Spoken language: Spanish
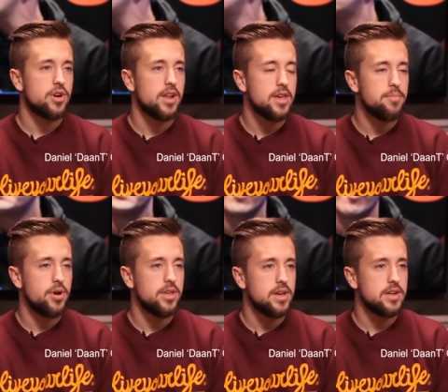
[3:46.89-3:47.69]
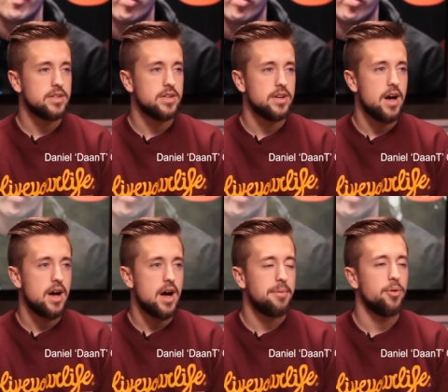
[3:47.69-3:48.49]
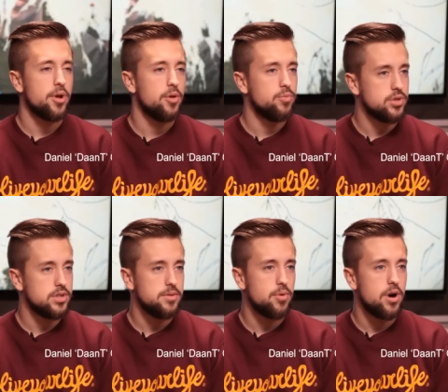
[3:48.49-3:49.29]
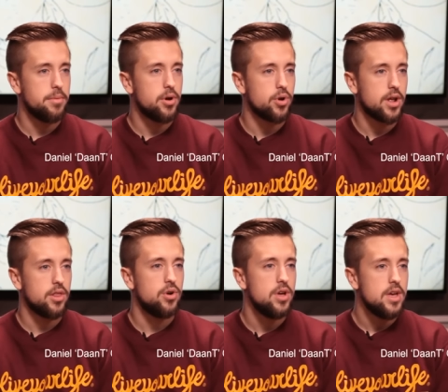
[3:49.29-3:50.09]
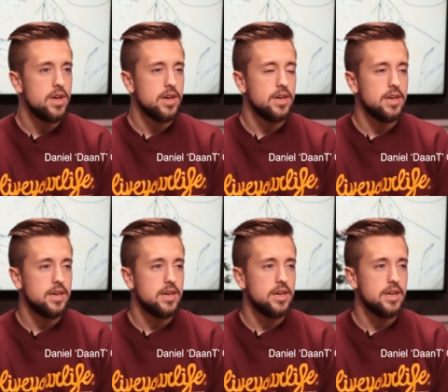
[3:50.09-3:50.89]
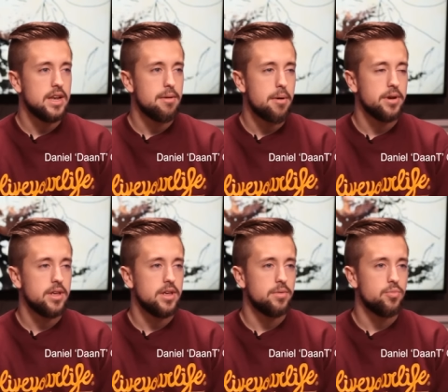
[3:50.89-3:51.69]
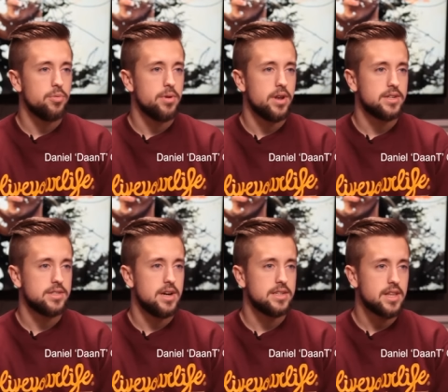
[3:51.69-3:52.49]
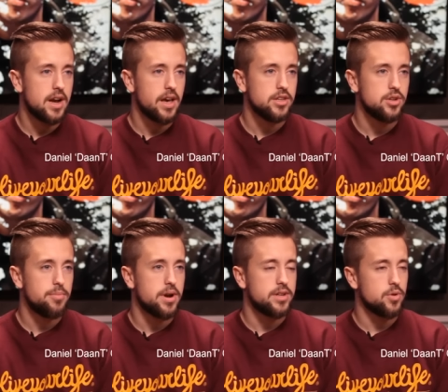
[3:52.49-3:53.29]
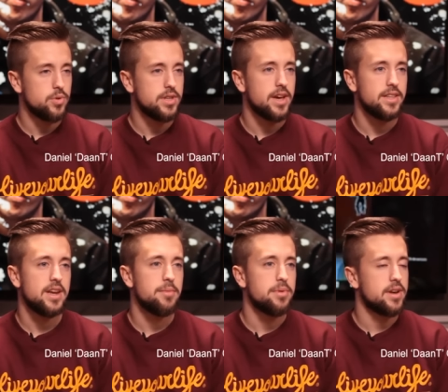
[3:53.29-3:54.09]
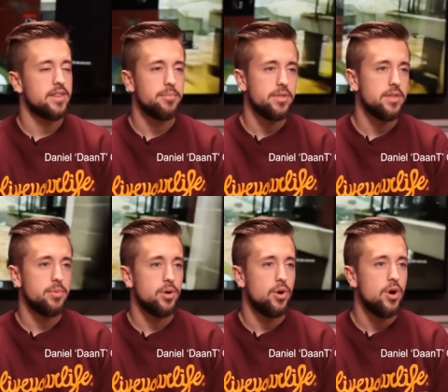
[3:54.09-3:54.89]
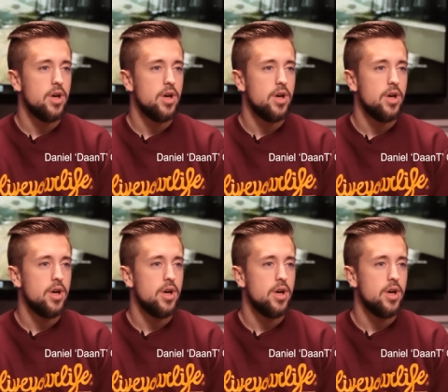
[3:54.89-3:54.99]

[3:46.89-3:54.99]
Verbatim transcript: que el equipo de Giants ha, ha, madurado muchísimo, ha mejorado y, le va a venir muy bien esta, esta relegation para darse cuenta de que tiene que empezar desde el principio